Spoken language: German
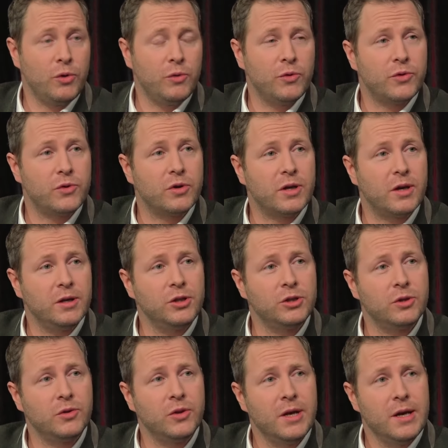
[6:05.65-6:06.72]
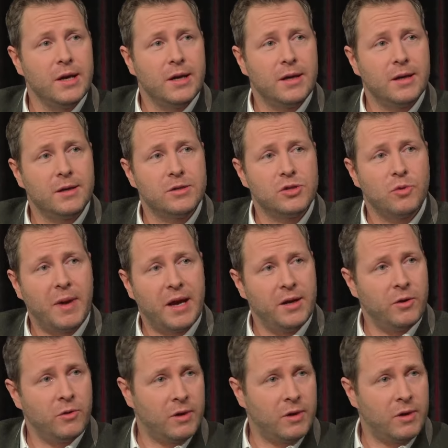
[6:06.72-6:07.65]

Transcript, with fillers: Und da kann ich schon äh, zum einen